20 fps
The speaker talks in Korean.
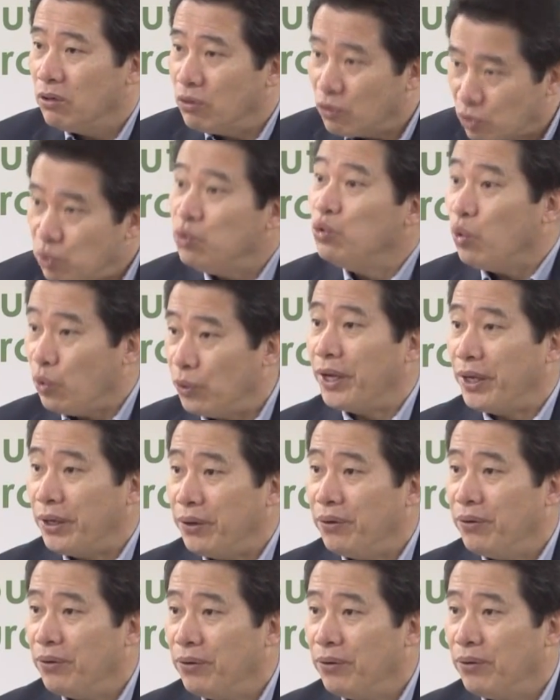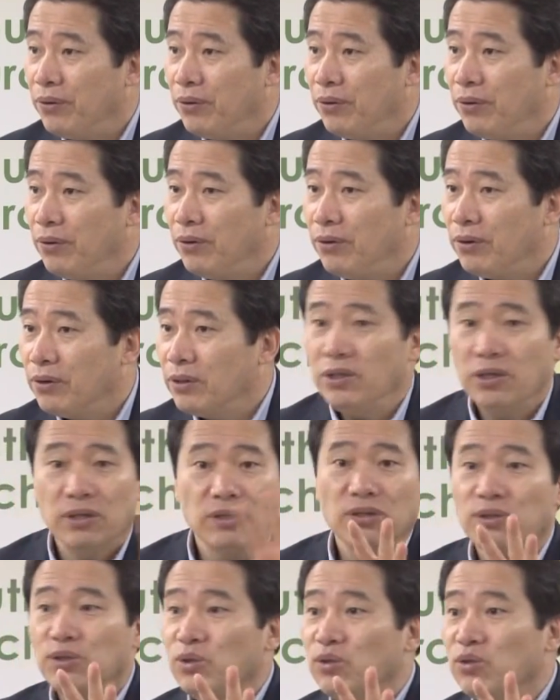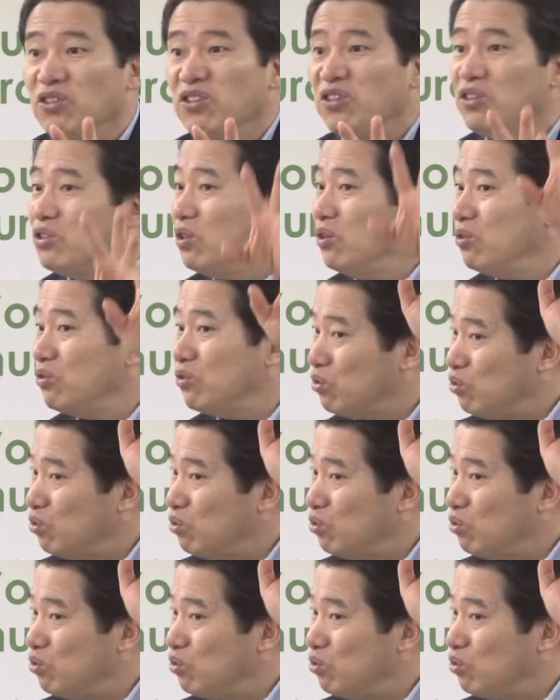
순종을 해요. 근데 어떤 성도는 그걸